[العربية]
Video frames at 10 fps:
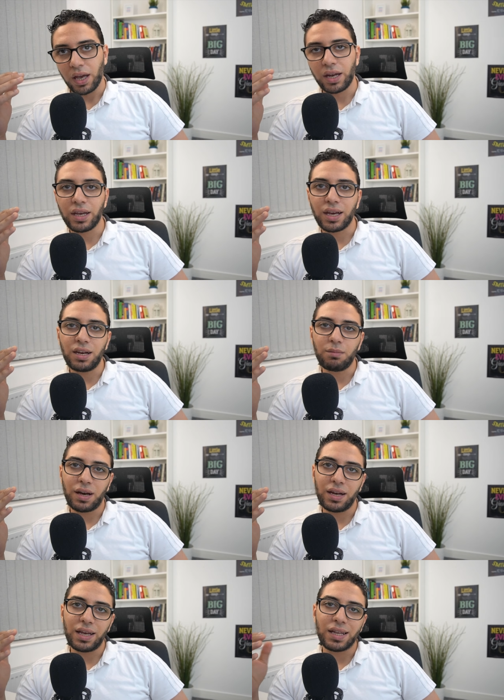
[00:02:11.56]
احنا هنتكلم
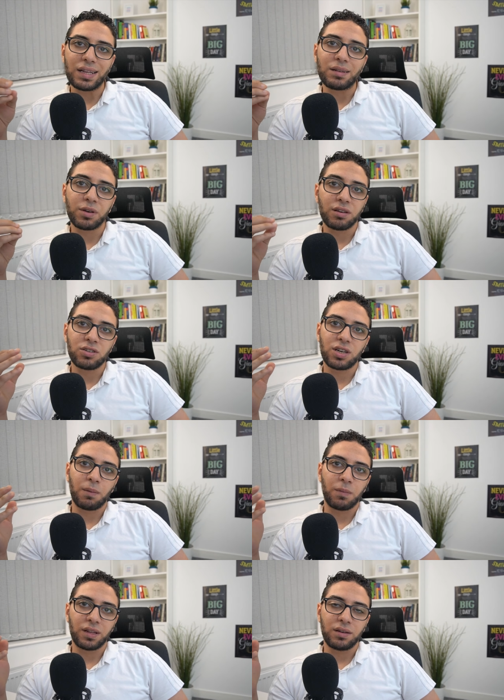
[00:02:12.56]
على الداتا مايجريشن
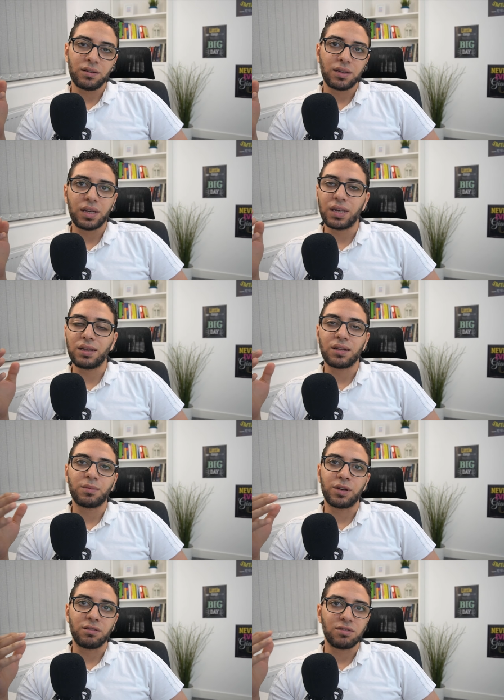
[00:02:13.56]
عامه ايه الداتا
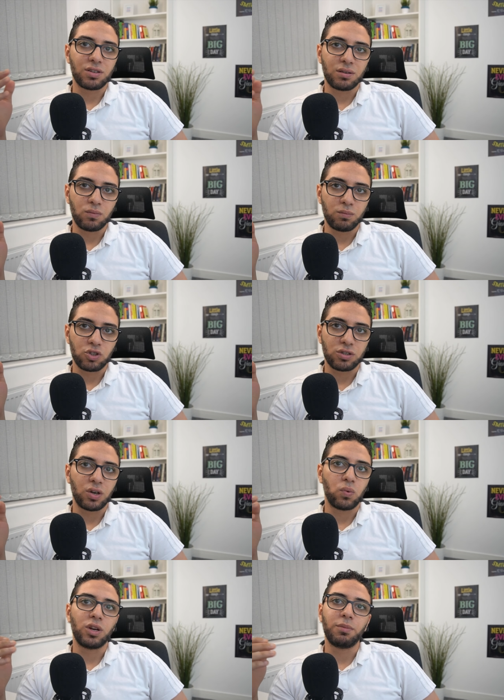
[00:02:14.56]
مايجريشن
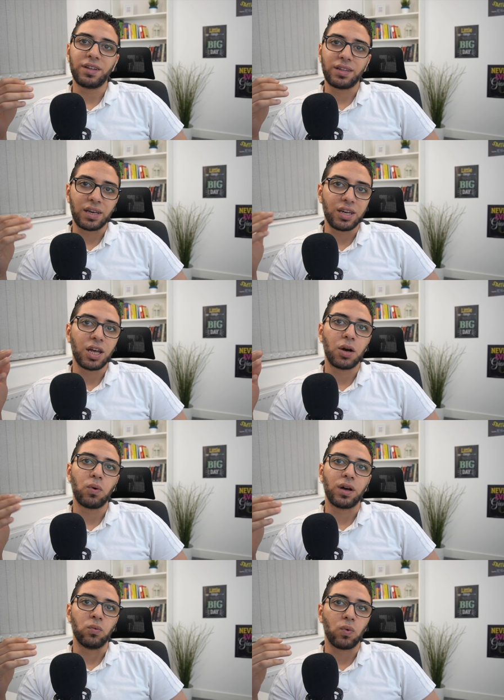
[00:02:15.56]
مشاريع وليه محتاجينها
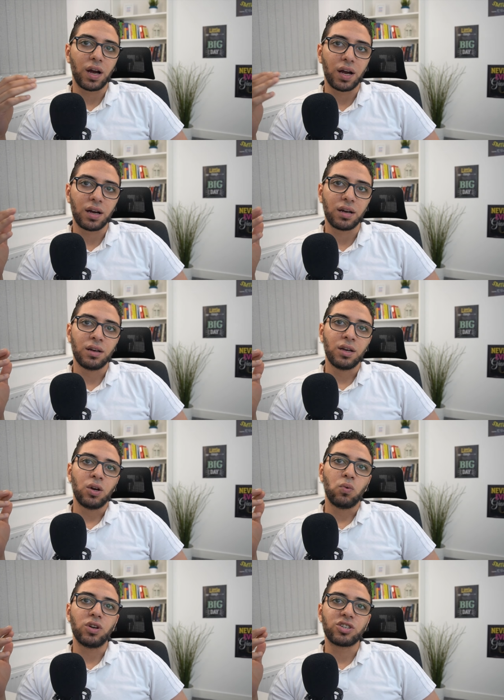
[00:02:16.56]
وانواعها
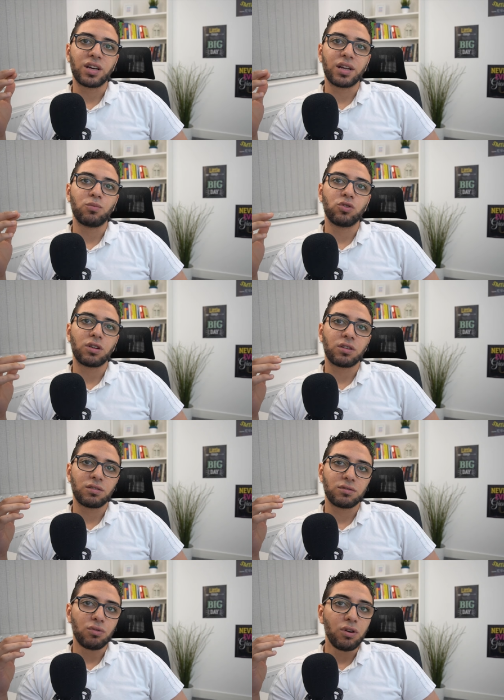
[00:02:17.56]
والشركات ممكن
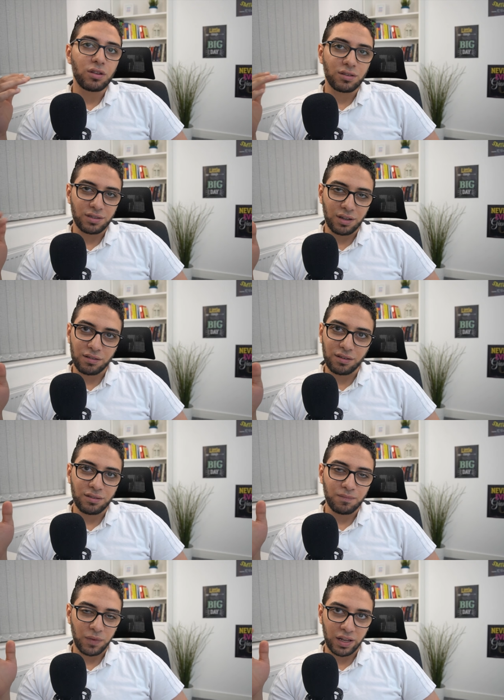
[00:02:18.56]
تضطر تروح للطريق ده
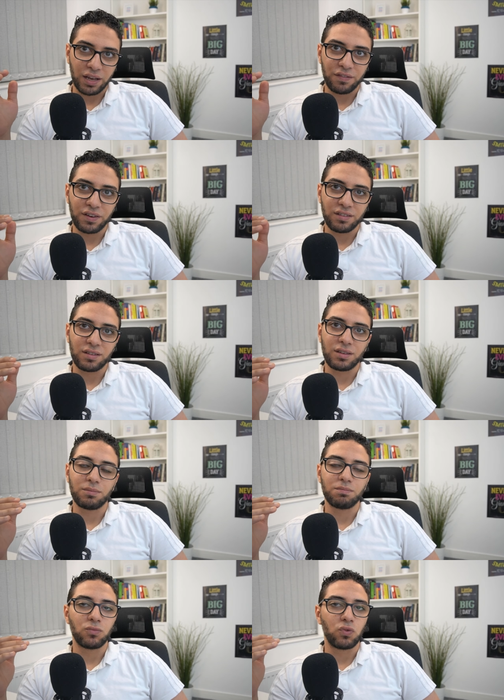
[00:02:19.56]
اصلا انا عارف في ناس
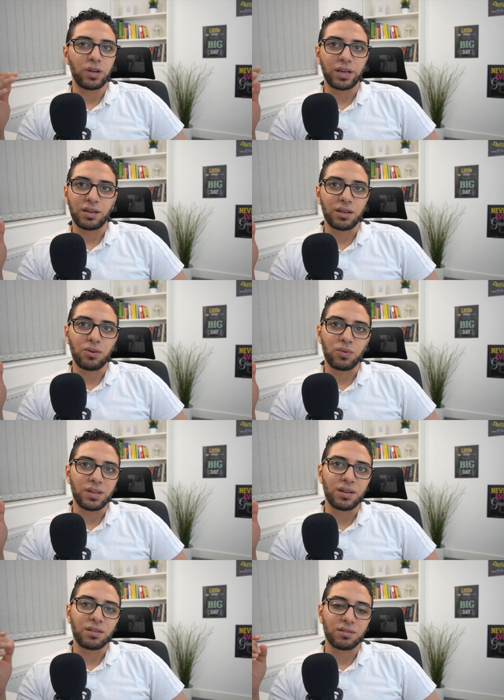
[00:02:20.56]
كتير بتقول لك يعني ايه اللي
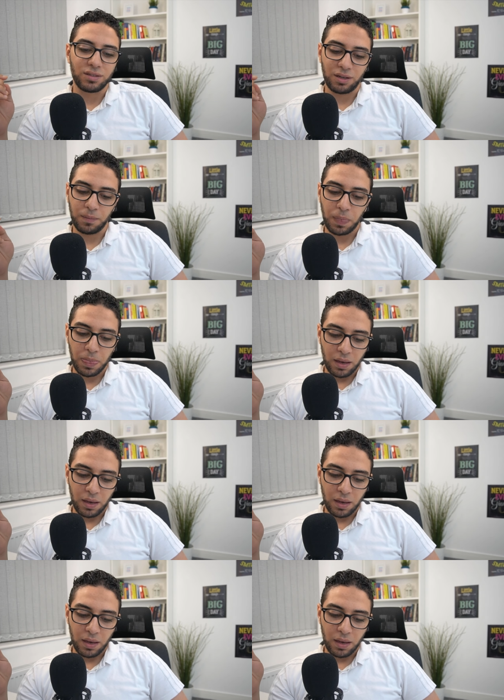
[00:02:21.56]
يودينا الطريق ده